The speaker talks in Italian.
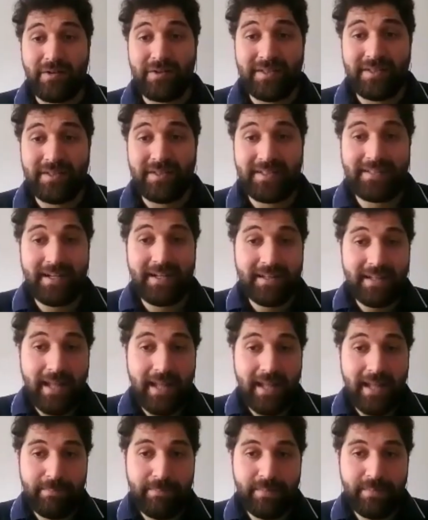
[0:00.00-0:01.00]
nostra
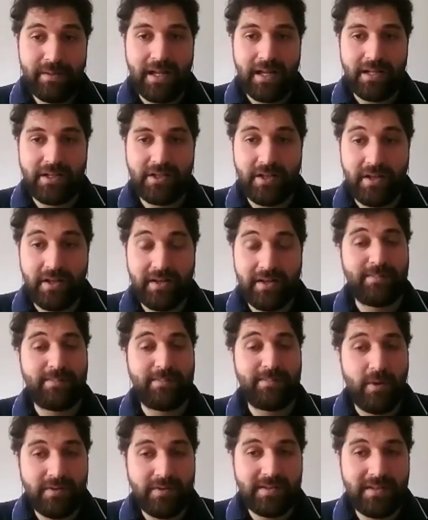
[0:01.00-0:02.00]
startup nasce in
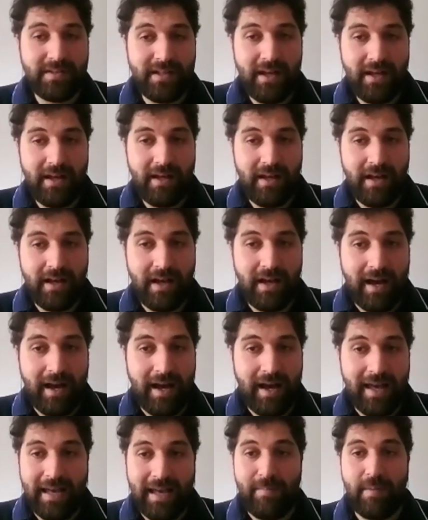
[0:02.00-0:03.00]
risposta
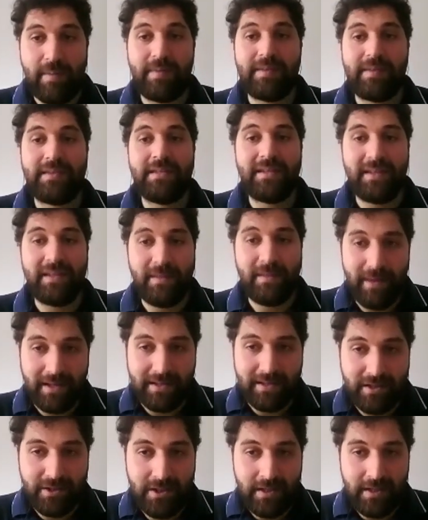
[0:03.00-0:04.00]
ai cambiamenti
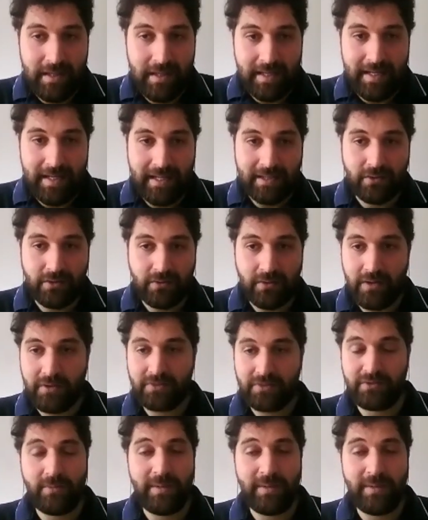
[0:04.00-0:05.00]
climatici in atto nel
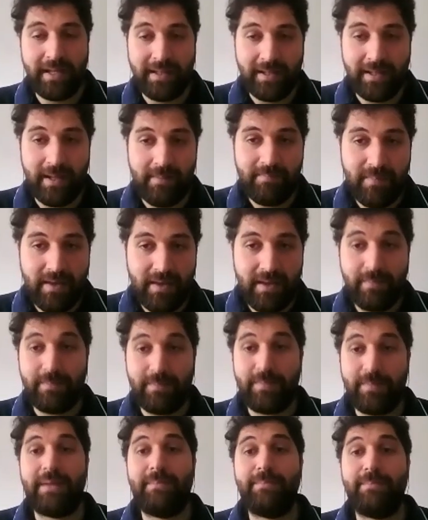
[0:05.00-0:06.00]
nostro pianeta
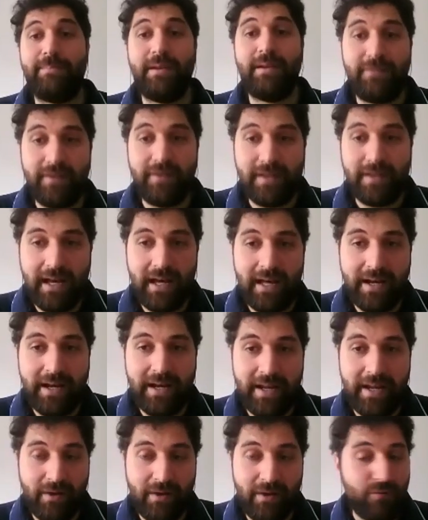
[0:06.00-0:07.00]
per
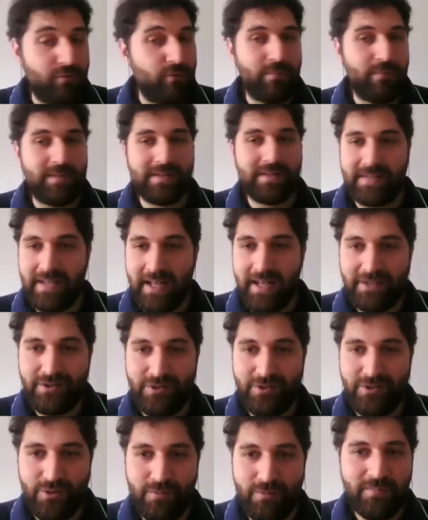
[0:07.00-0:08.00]
amplificare un
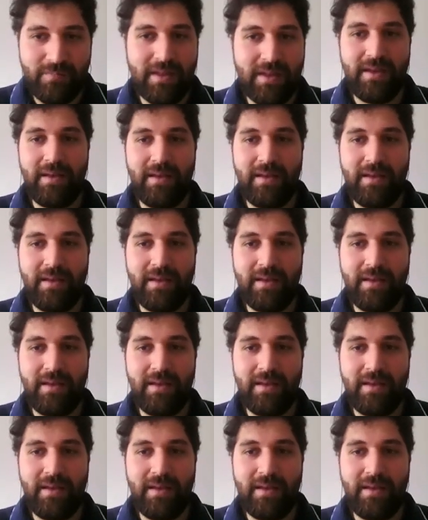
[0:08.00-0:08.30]
messaggio,